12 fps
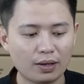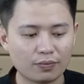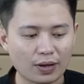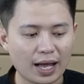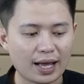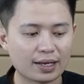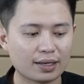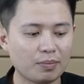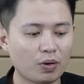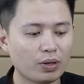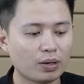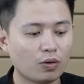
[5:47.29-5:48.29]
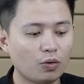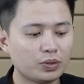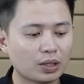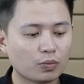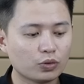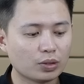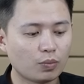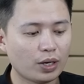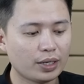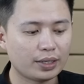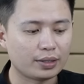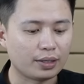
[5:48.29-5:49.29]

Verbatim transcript: và cái mẫu đèn ốp trần 400W này